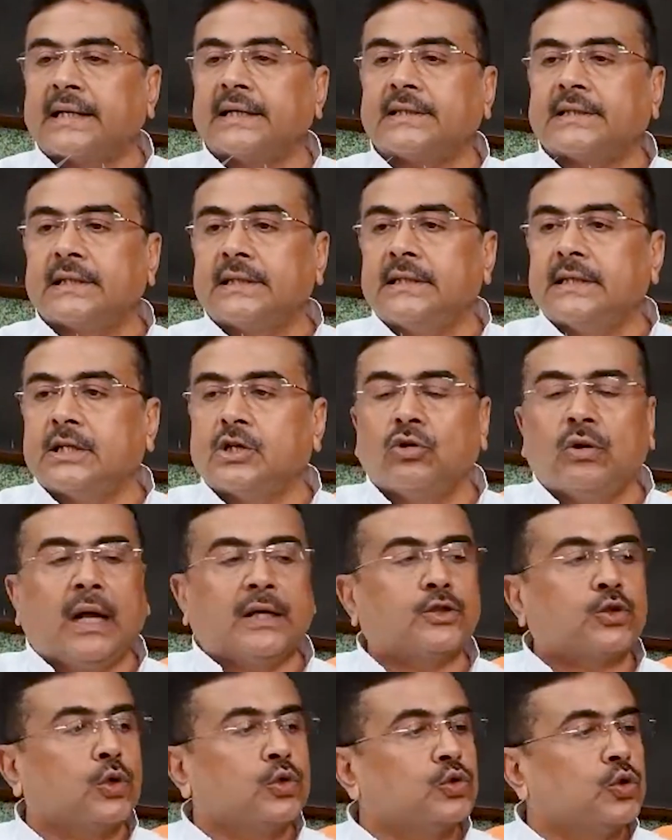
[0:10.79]
সিদ্দিকুল্লাহ
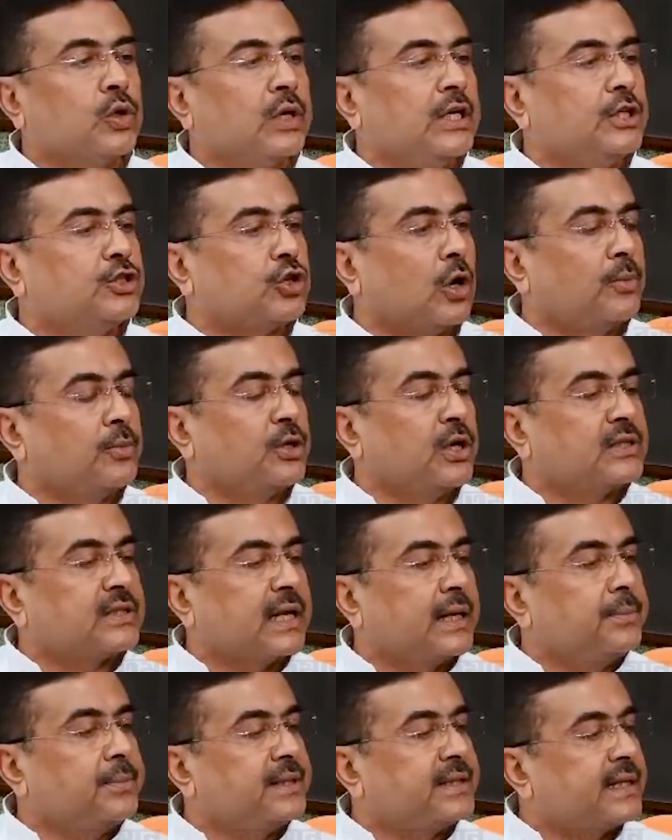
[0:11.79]
চৌধুরীর জমিয়তের
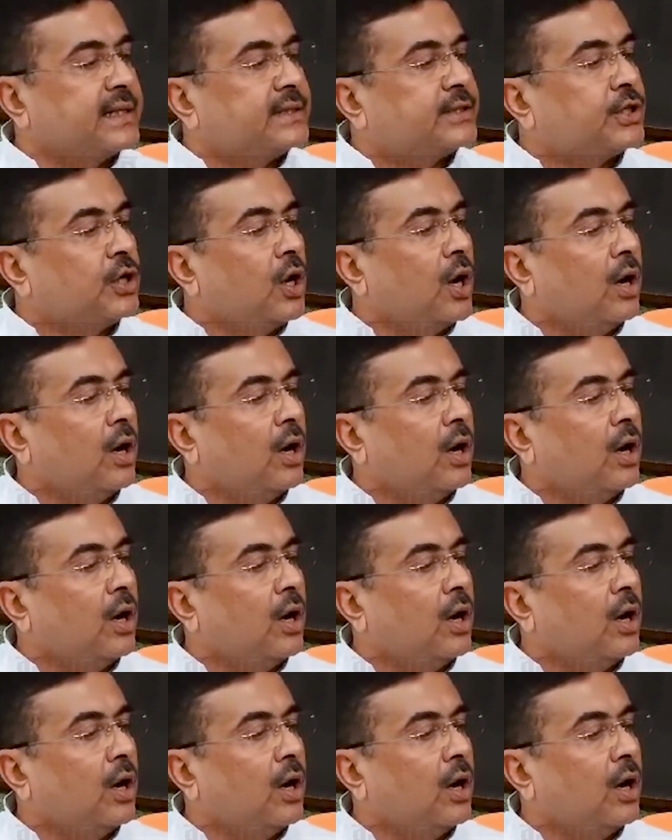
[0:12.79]
মিটিং ছিল